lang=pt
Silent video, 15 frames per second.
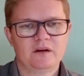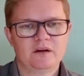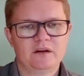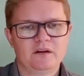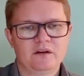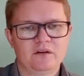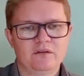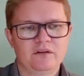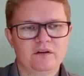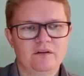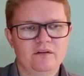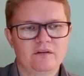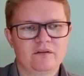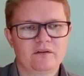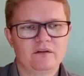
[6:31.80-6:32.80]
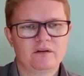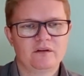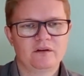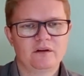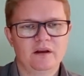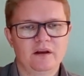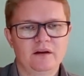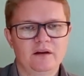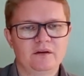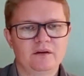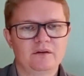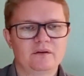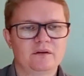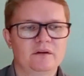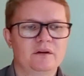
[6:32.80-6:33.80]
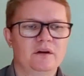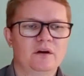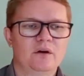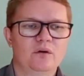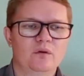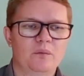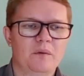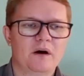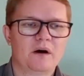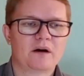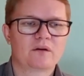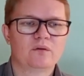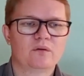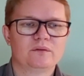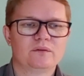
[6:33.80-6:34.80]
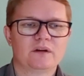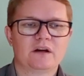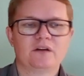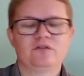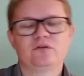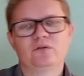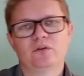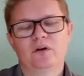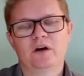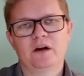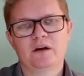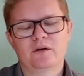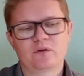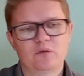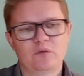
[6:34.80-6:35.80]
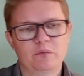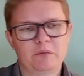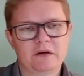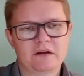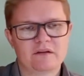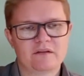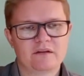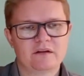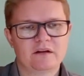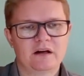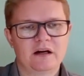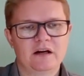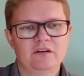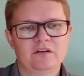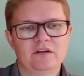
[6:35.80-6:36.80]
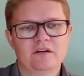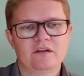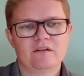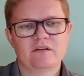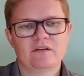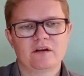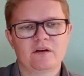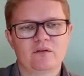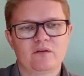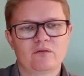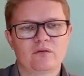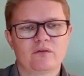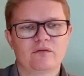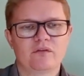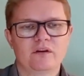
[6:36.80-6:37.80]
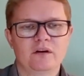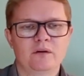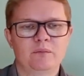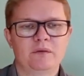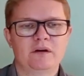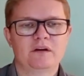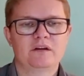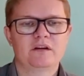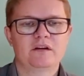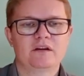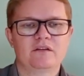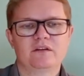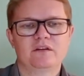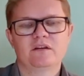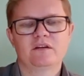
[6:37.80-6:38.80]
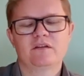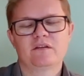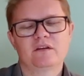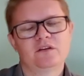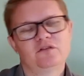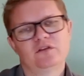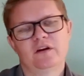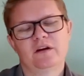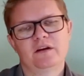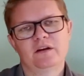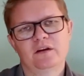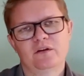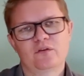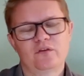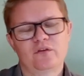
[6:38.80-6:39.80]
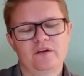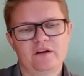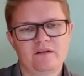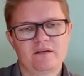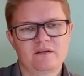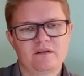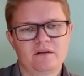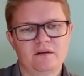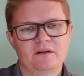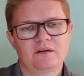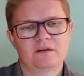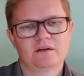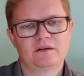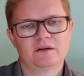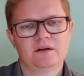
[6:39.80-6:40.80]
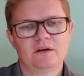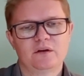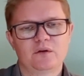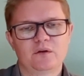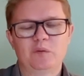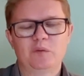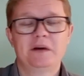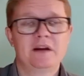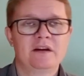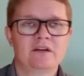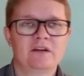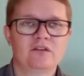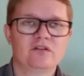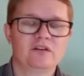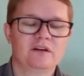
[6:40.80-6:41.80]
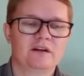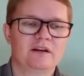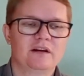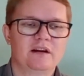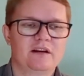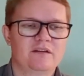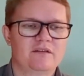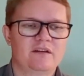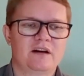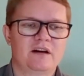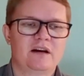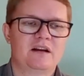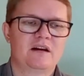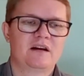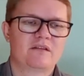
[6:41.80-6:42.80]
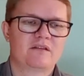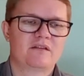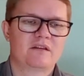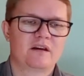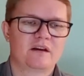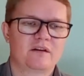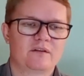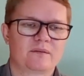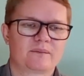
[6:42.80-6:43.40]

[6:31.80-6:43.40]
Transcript: Talvez, em uma contraditória complexidade, é necessário sofrer para que a vida seja reconhecida compreendida e levada a sério.